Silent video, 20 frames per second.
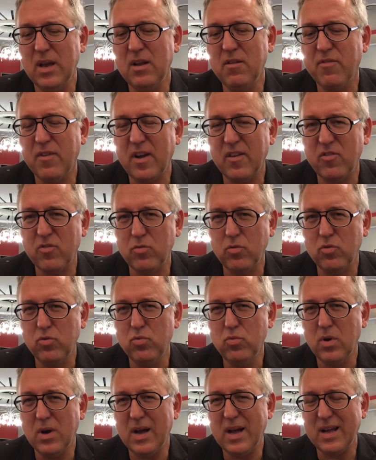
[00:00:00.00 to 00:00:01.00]

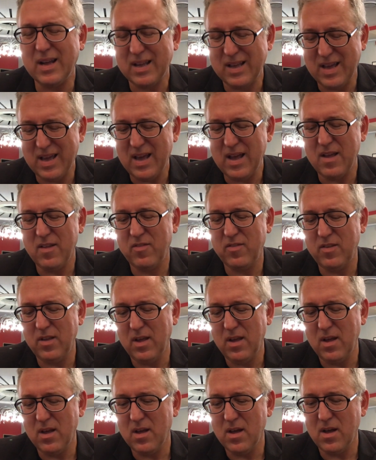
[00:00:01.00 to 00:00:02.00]
infrastruttura che
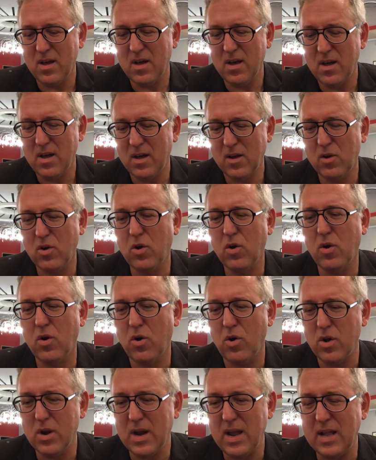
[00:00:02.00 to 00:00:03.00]
si eh,
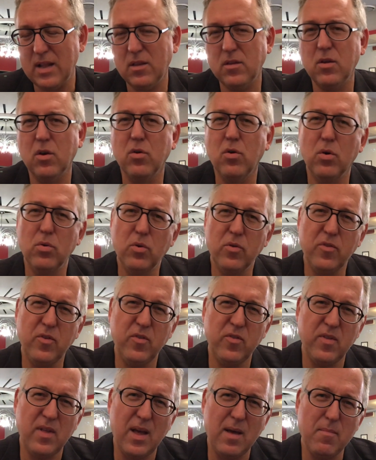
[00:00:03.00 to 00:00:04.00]
connette con un
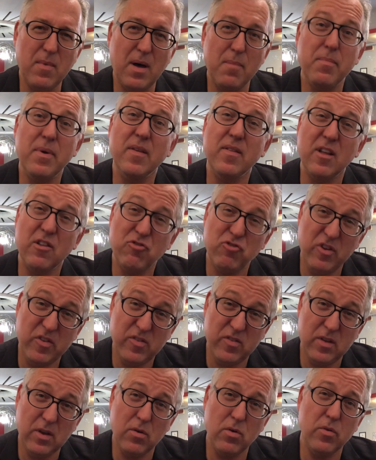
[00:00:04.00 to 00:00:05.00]
sistema
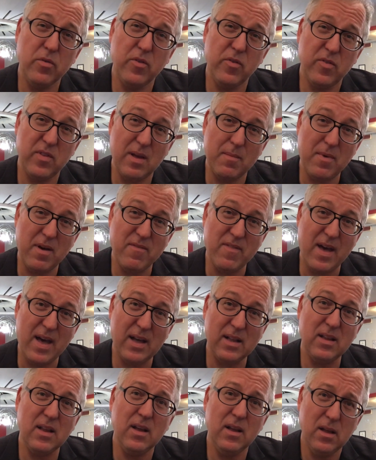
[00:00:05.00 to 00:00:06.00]
paesaggistico, un sistema
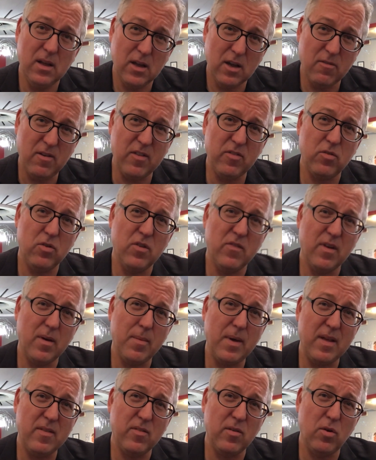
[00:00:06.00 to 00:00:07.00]
verde. Questo
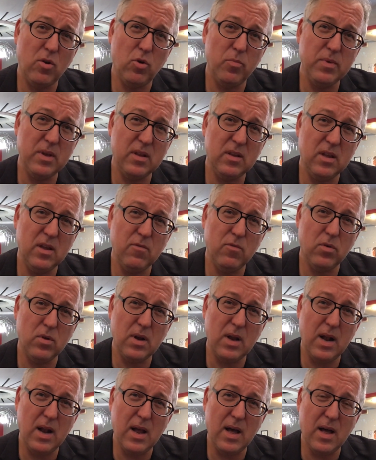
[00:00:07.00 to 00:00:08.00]
dovrebbe essere l'obiettivo
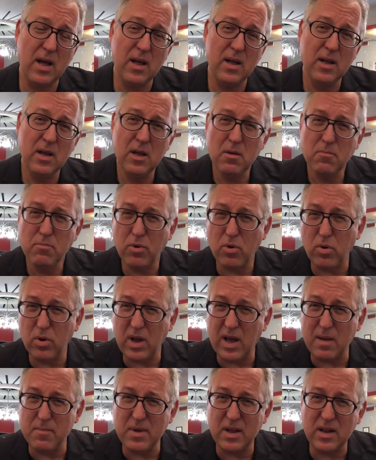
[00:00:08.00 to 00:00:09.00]
della
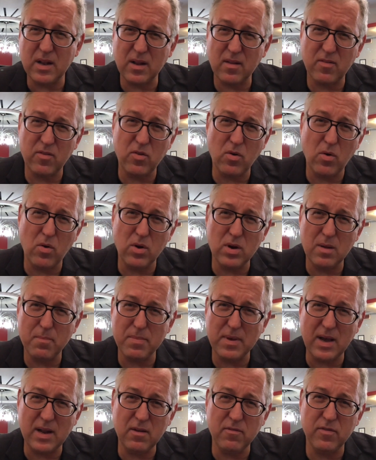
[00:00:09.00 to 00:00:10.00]
programmazione,
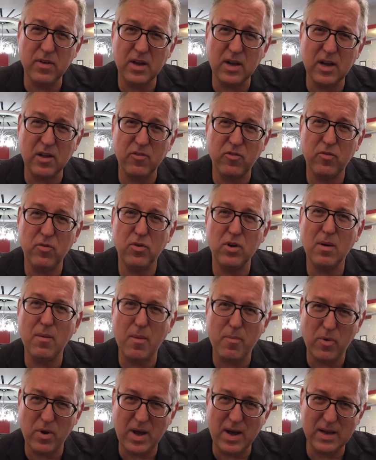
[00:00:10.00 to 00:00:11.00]
pianificazione, ma
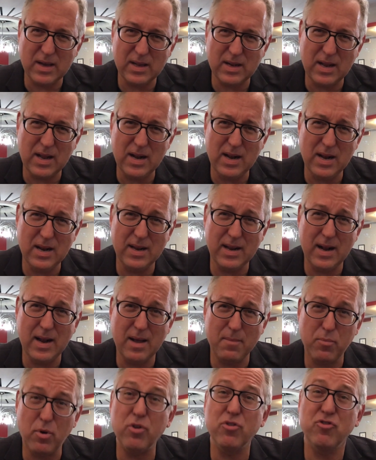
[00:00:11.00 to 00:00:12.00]
poi anche dal, della
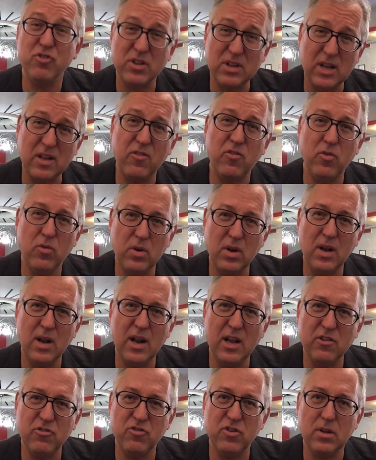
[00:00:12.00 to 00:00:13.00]
progettazione
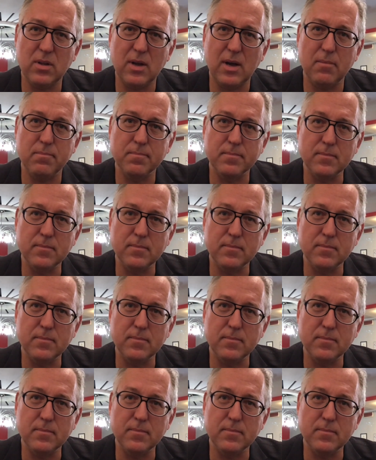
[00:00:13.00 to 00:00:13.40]
della città.